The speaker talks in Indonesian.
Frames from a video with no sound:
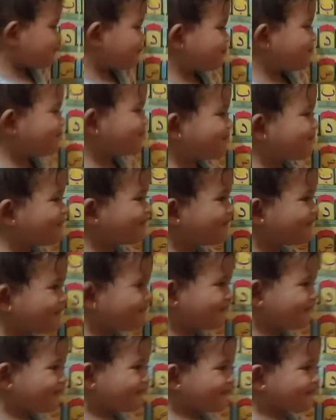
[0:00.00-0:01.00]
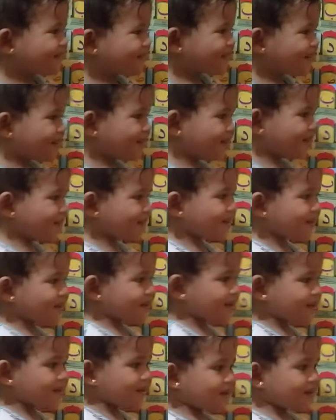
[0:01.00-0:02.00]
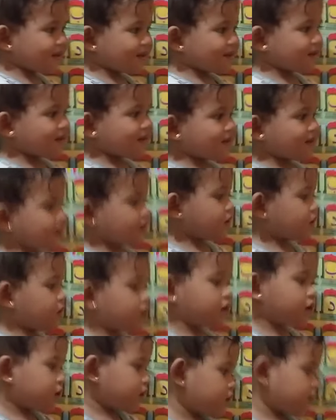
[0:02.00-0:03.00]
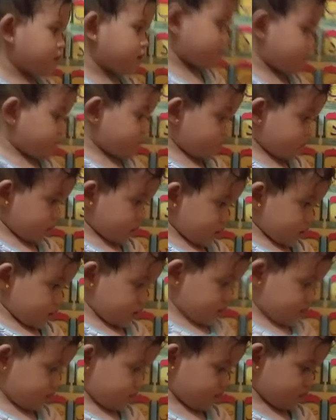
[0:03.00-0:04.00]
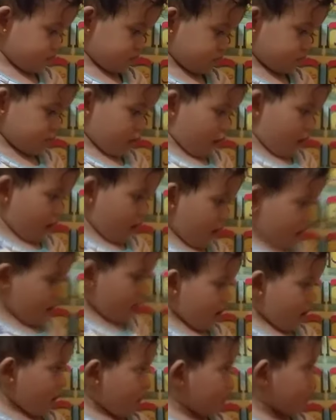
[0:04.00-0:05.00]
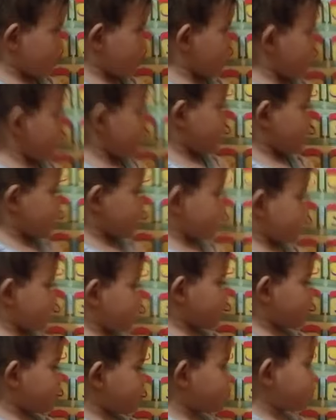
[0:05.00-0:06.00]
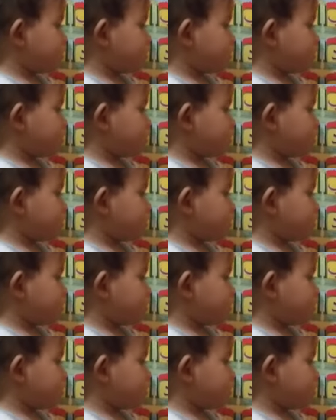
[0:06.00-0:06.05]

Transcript: Wih. Kura-kura. Karla tahu kura-kura? Mana kura-kura gambarnya mana?